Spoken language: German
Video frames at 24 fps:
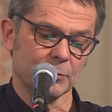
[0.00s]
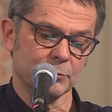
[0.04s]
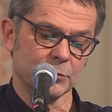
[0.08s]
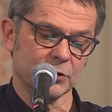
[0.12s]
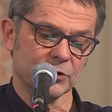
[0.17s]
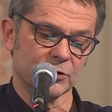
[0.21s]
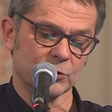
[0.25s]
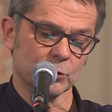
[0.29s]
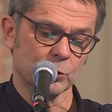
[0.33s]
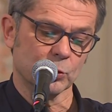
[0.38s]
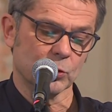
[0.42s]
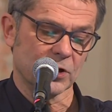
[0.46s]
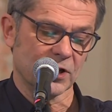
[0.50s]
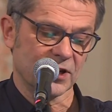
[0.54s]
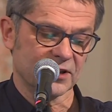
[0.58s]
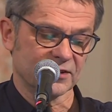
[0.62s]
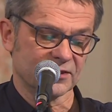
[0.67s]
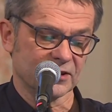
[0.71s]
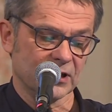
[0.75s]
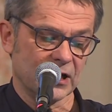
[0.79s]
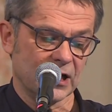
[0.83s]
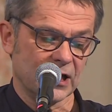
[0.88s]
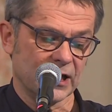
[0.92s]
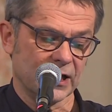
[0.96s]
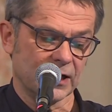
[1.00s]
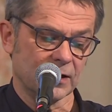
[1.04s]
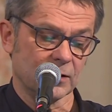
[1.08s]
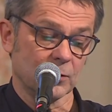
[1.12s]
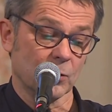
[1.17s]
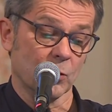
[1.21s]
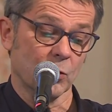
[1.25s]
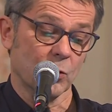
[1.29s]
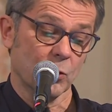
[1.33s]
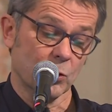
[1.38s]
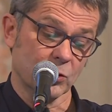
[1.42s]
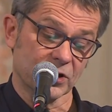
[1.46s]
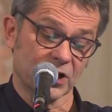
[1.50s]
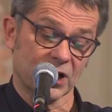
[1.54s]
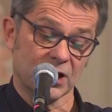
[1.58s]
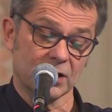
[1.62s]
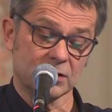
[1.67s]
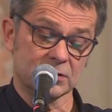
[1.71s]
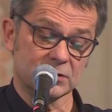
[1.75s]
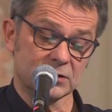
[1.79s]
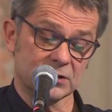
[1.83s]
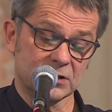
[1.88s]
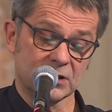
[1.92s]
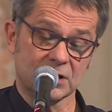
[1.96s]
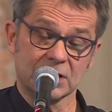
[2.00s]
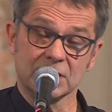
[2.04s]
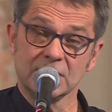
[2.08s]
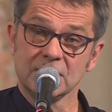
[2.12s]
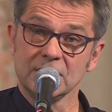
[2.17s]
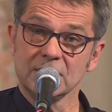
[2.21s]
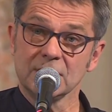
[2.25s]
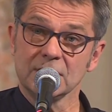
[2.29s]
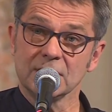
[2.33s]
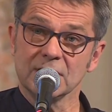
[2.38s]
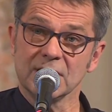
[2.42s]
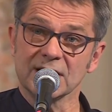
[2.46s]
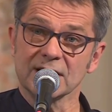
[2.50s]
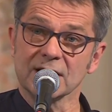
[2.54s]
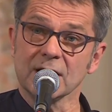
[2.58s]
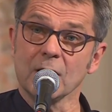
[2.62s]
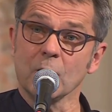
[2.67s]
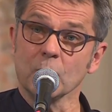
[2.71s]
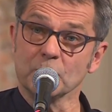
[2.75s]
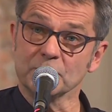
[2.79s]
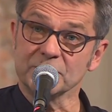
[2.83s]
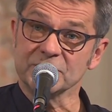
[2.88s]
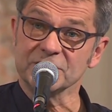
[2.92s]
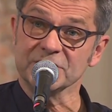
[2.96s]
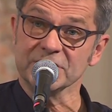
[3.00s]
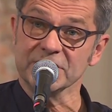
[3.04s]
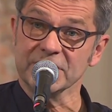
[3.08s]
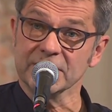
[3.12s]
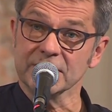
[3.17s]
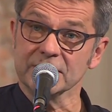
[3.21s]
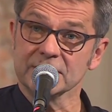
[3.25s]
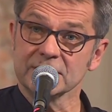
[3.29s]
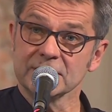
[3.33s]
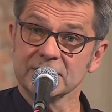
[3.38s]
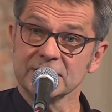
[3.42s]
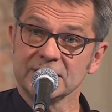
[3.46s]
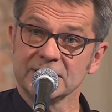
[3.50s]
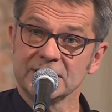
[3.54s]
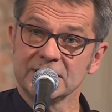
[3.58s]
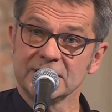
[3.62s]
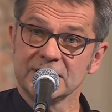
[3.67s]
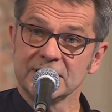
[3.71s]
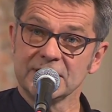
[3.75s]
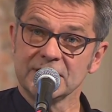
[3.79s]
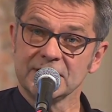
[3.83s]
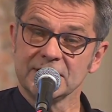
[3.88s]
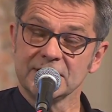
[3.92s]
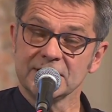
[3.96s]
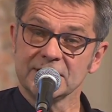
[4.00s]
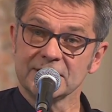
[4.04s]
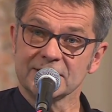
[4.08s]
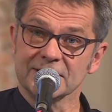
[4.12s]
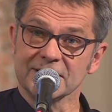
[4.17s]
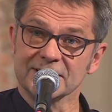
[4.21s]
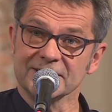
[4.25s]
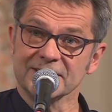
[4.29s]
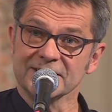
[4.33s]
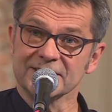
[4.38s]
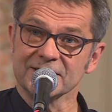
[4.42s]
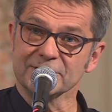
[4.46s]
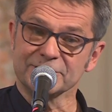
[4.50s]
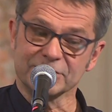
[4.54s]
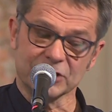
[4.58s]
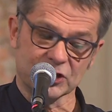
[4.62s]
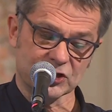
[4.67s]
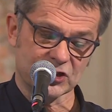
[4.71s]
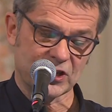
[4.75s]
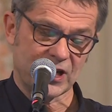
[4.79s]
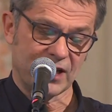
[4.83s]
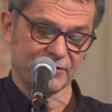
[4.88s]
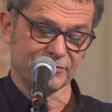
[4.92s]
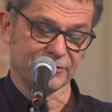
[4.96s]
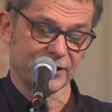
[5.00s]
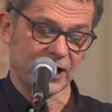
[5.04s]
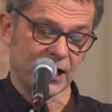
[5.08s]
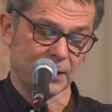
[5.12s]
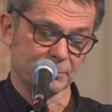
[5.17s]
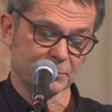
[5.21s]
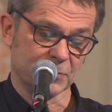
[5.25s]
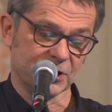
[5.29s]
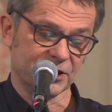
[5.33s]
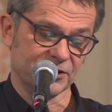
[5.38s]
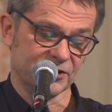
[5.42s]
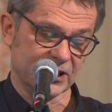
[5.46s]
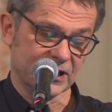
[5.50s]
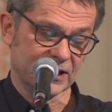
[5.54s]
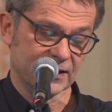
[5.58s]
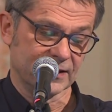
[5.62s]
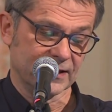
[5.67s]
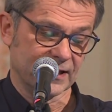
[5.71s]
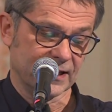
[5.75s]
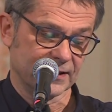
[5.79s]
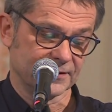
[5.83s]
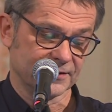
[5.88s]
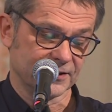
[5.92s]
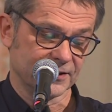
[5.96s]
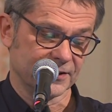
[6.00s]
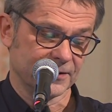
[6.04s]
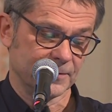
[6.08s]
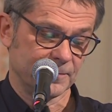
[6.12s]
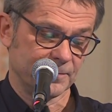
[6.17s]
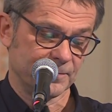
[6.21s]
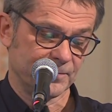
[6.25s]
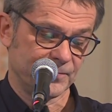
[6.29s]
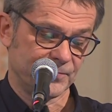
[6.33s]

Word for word: Besucher sein oder ein Raubtier, das es auf die Schafe abgesehen hatte.